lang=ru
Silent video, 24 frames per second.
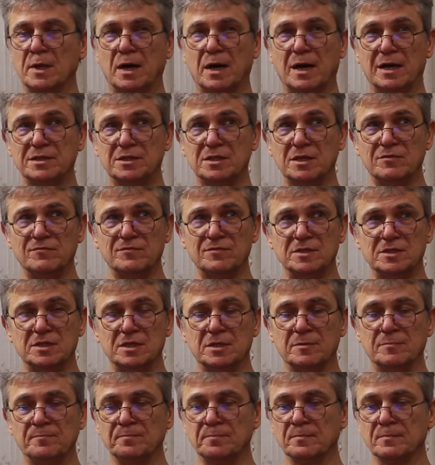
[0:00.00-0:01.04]
А там в
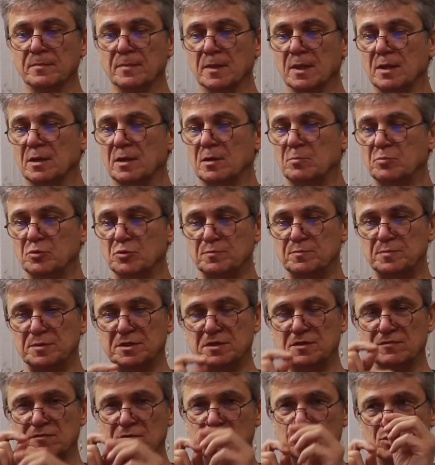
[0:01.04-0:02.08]
этой
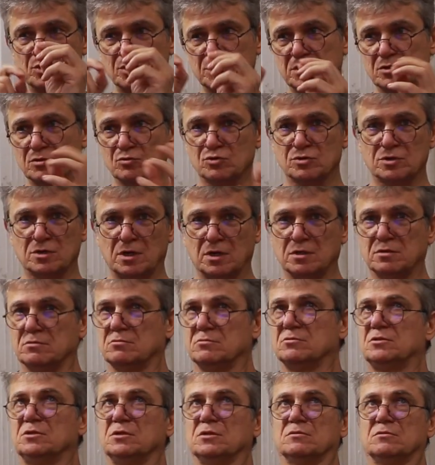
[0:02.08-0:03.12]
Подписи вы можете уж как
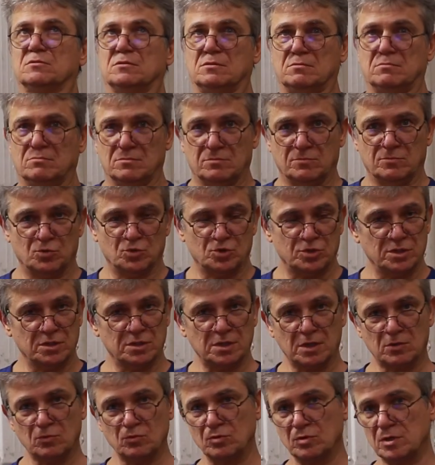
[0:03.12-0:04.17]
сделать, можно
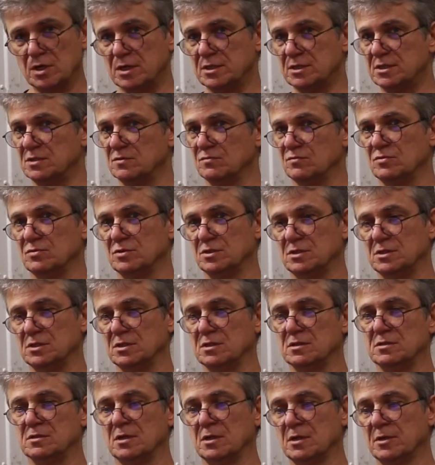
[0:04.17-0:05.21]
такую красивую
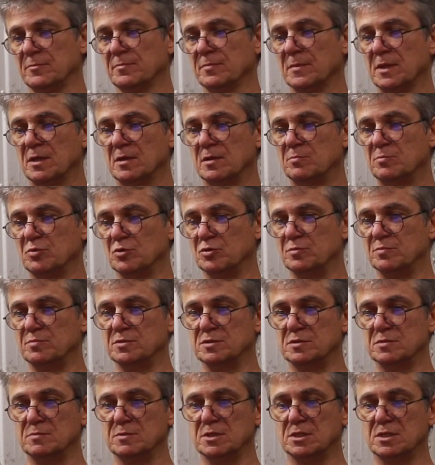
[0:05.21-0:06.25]
сделать
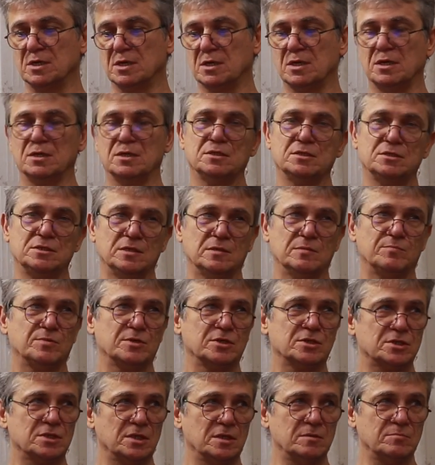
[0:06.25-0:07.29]
подпись. Мне такая идея
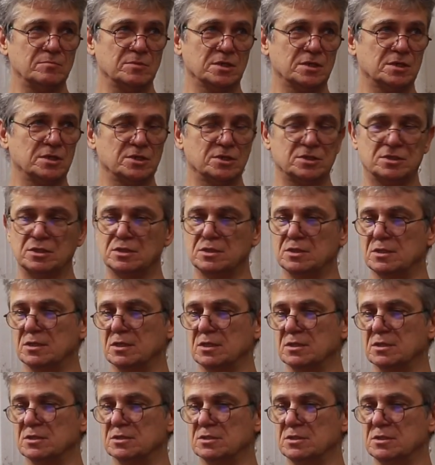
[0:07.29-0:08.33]
пришла, мне кажется, это
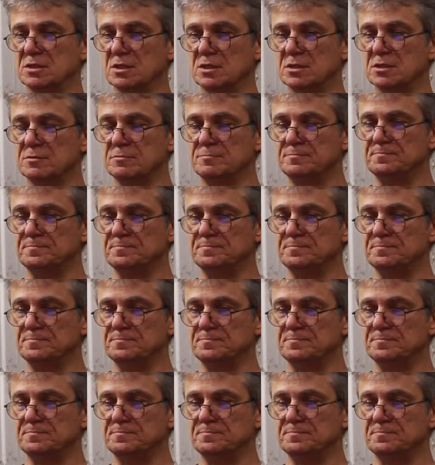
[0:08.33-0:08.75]
надо сделать.